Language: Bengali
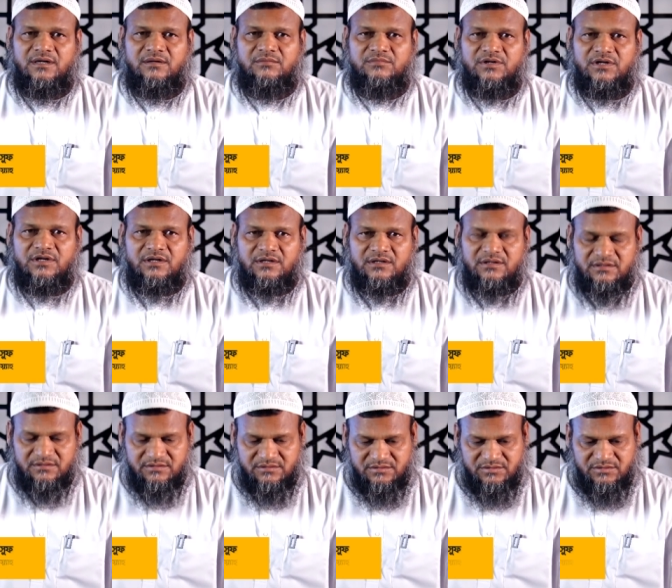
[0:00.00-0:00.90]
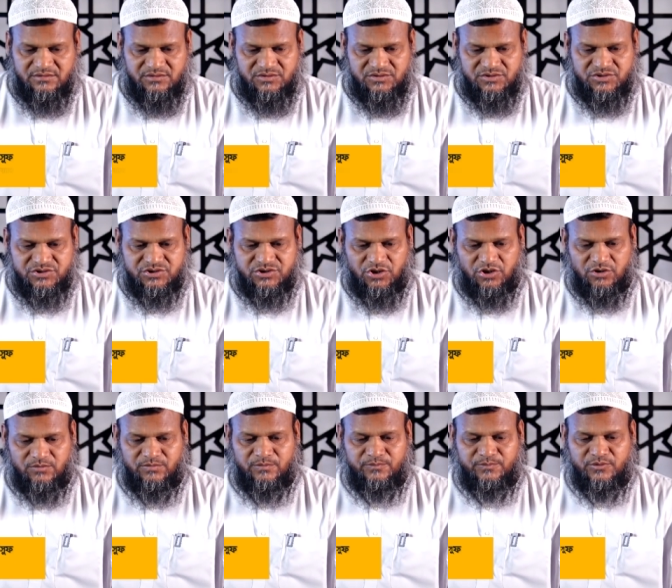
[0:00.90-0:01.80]
আমরা
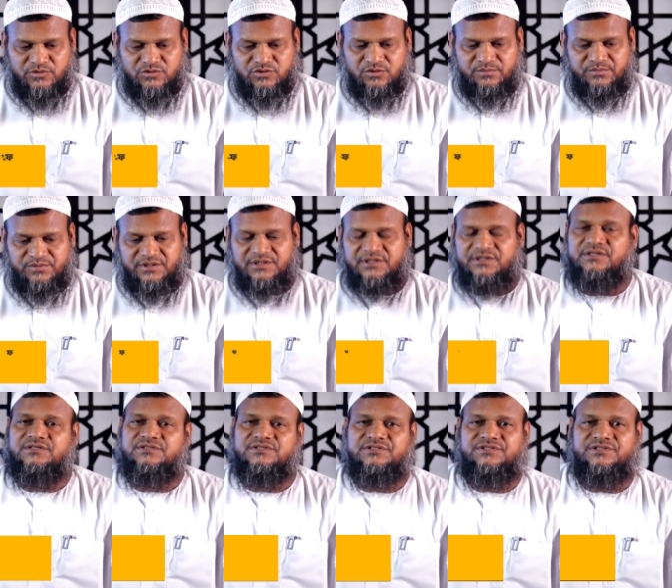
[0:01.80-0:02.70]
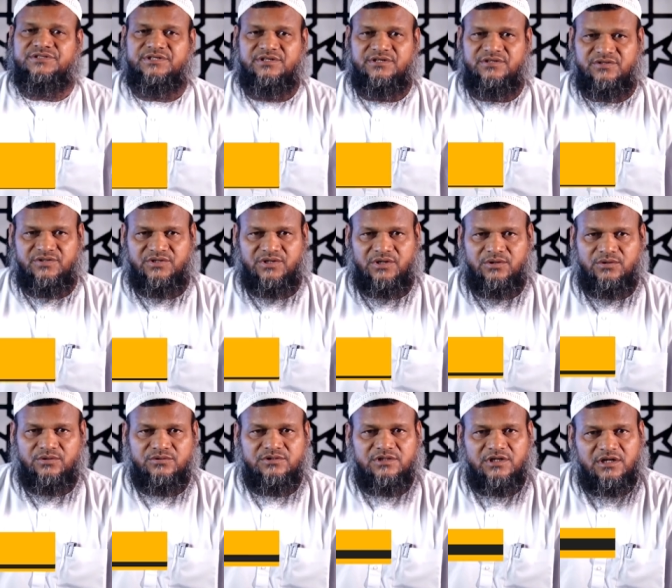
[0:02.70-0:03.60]
সর্বপ্রথমে সে
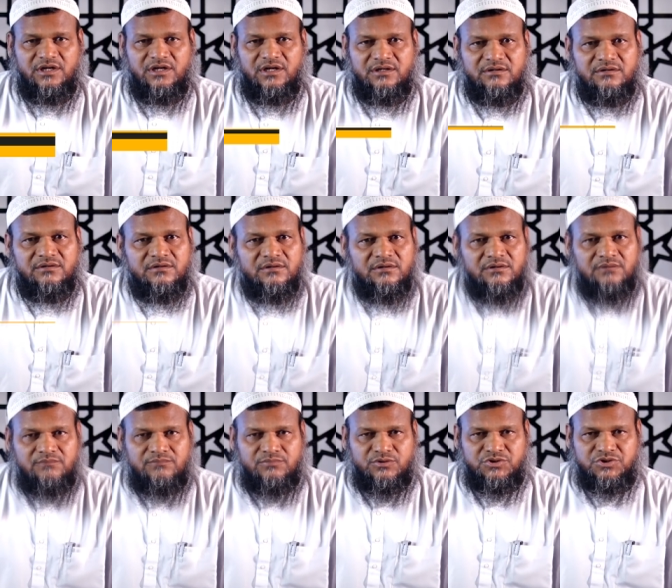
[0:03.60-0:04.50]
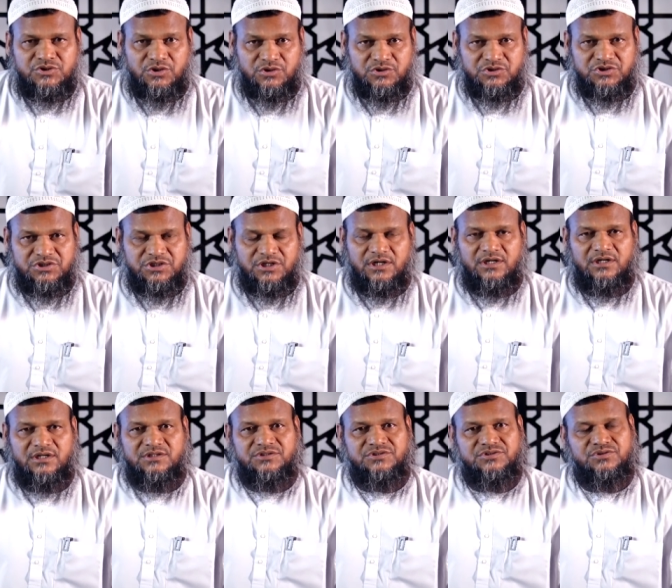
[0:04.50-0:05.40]
আল্লাহ তালার প্রশংসা
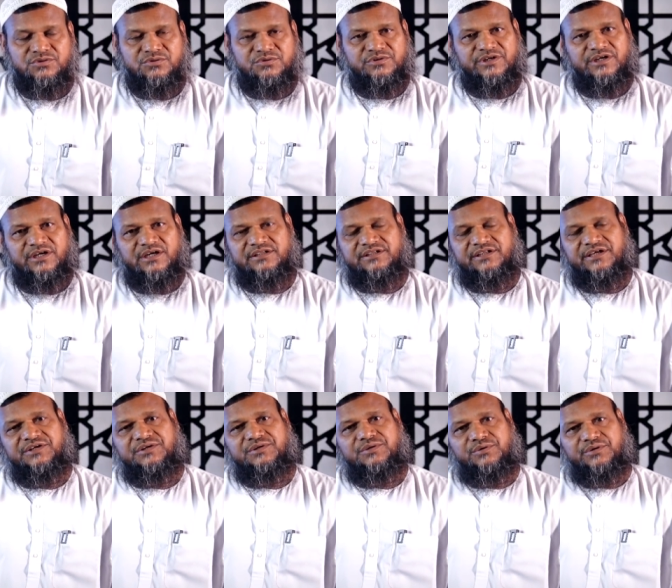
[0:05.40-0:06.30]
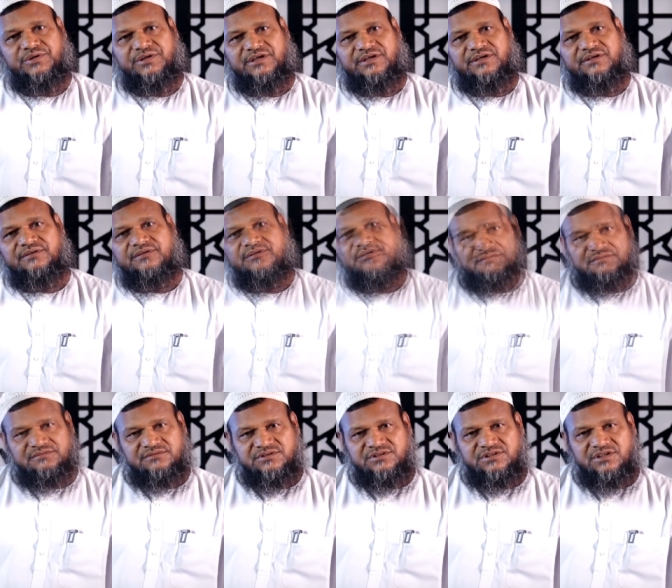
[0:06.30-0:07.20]
সুক্রিয়া আদায় করি
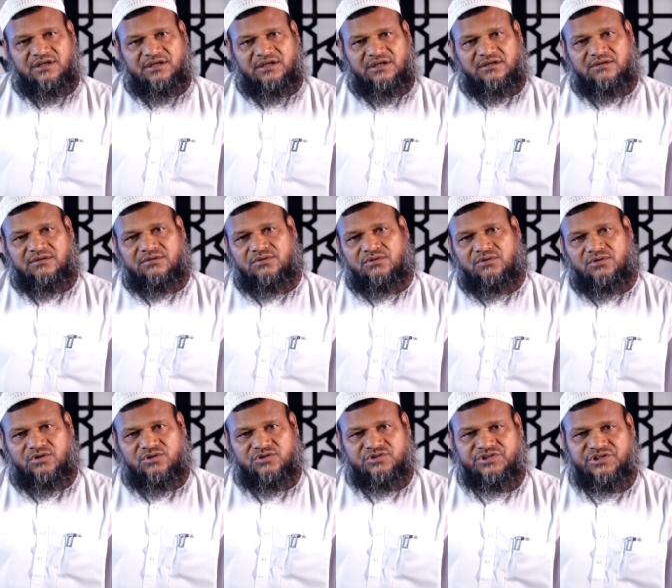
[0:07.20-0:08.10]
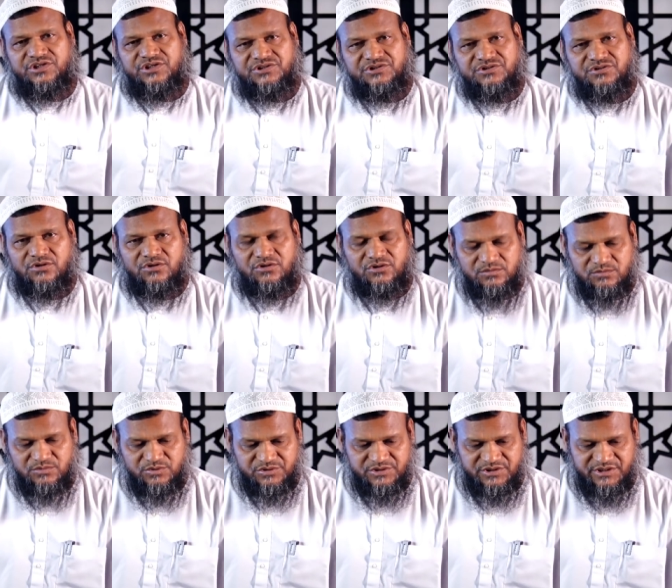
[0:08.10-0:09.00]
যার অশেষ
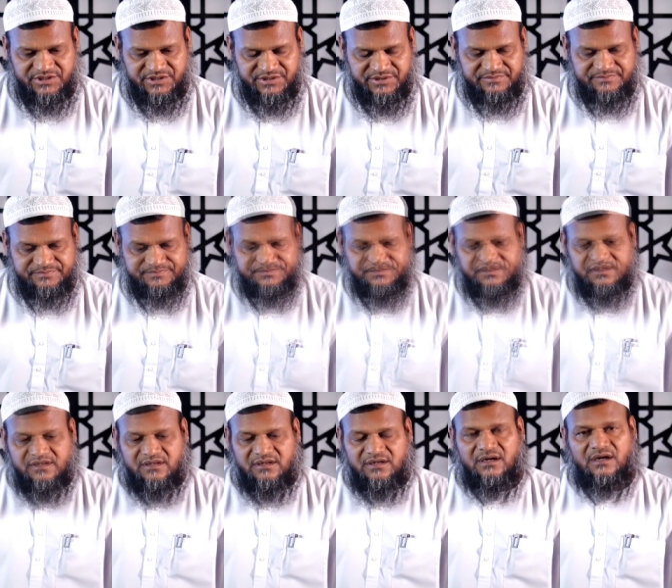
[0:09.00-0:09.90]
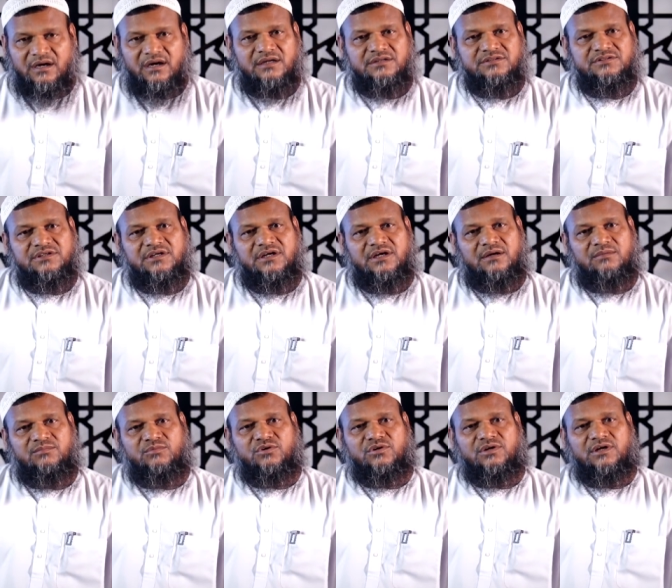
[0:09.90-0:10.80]
রহমতে আজ
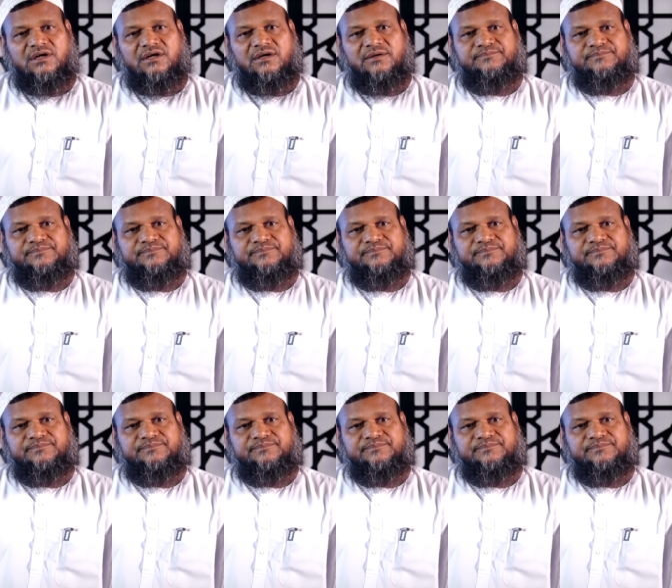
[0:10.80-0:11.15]
আমরা